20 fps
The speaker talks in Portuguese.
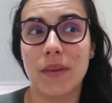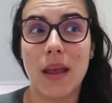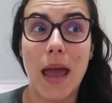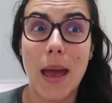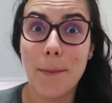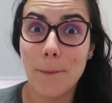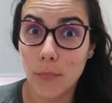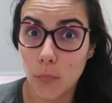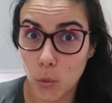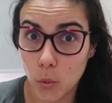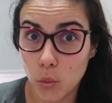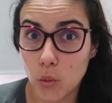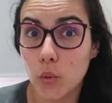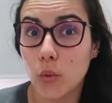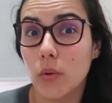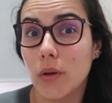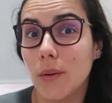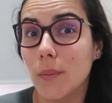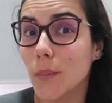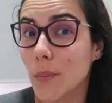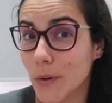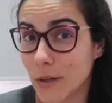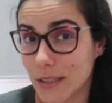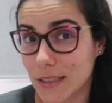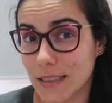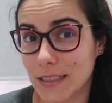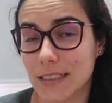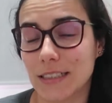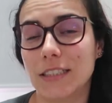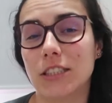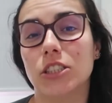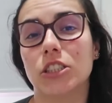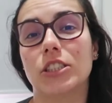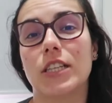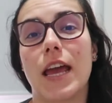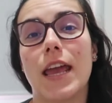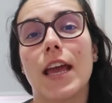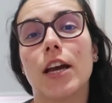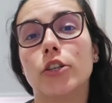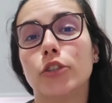é muito importante,
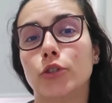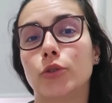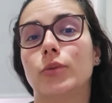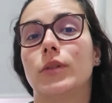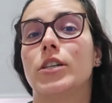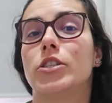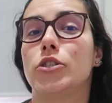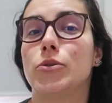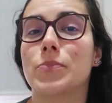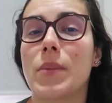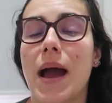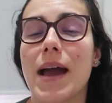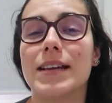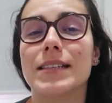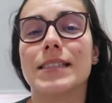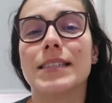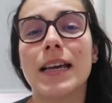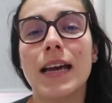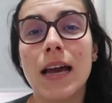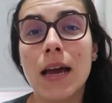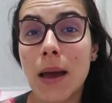né? E ajuda demais.